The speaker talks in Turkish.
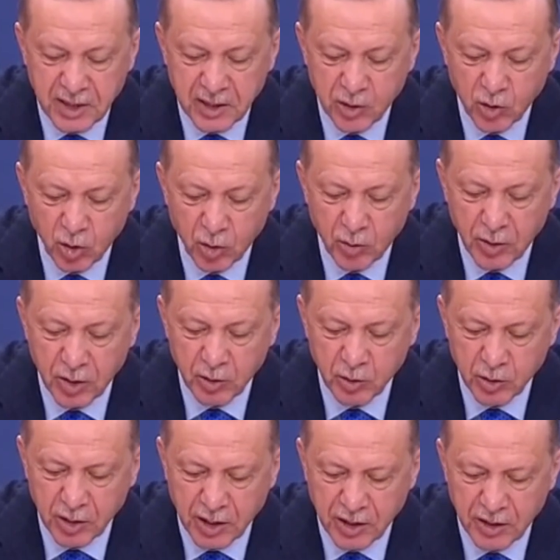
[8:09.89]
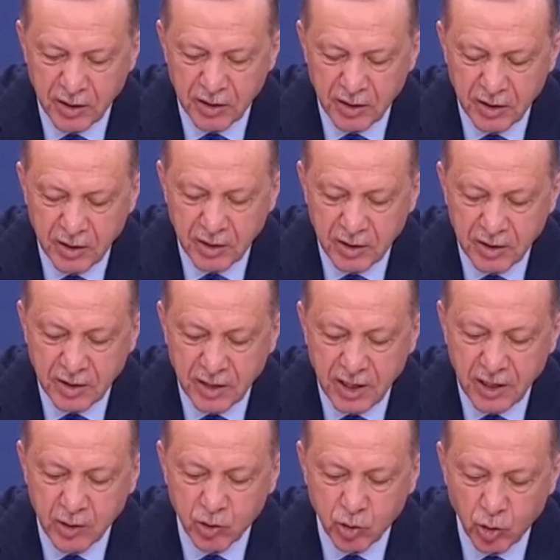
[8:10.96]
olmak üzere diğer
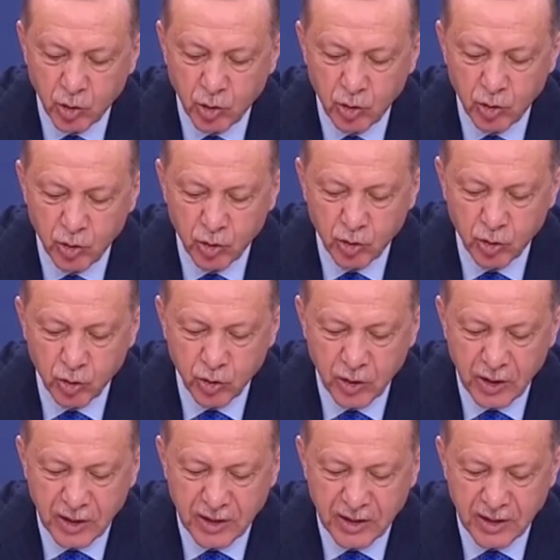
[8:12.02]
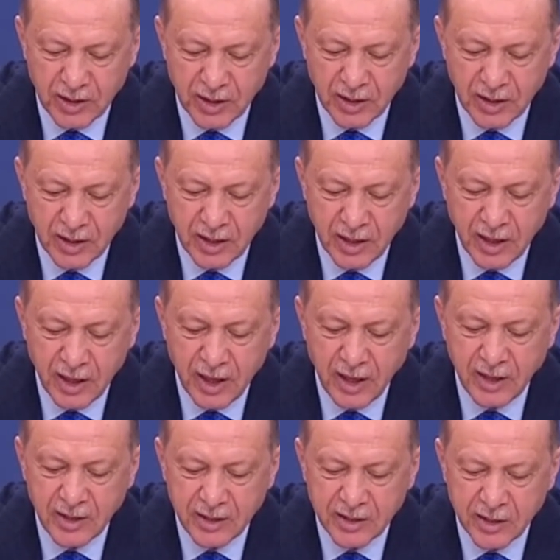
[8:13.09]
sorunlu hususlarda da en
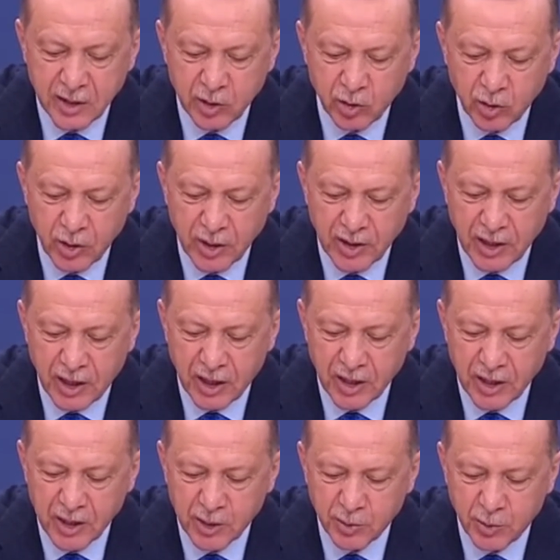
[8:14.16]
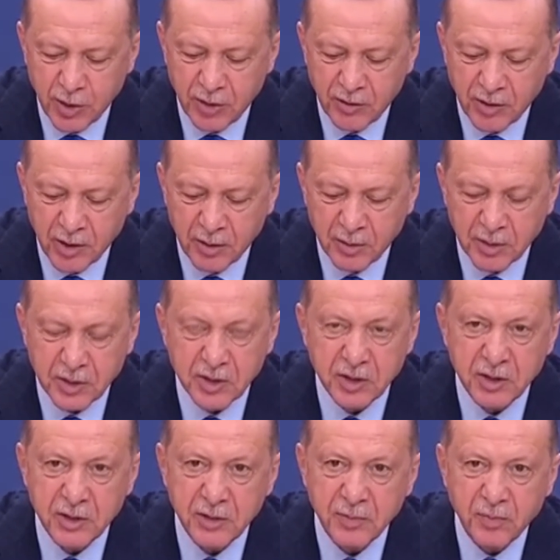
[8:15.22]
kısa sürede anlaşmaya varılmasını
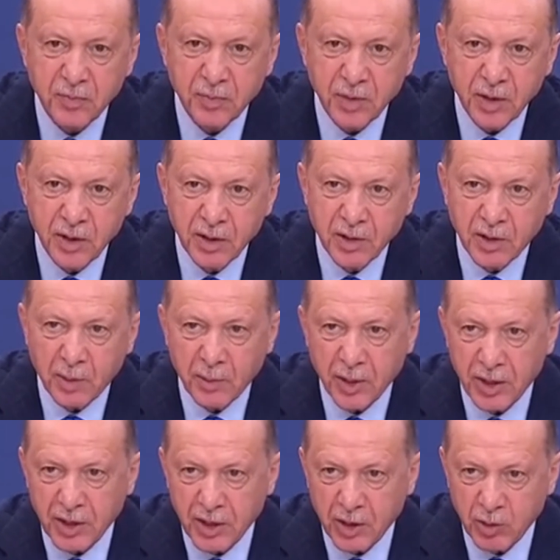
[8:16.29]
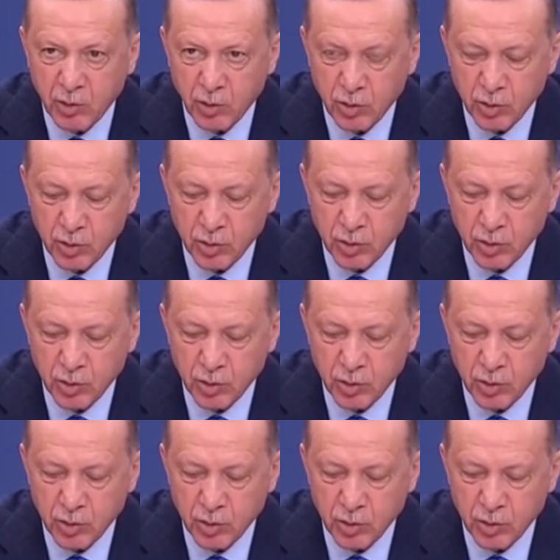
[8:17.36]
temenni ediyoruz.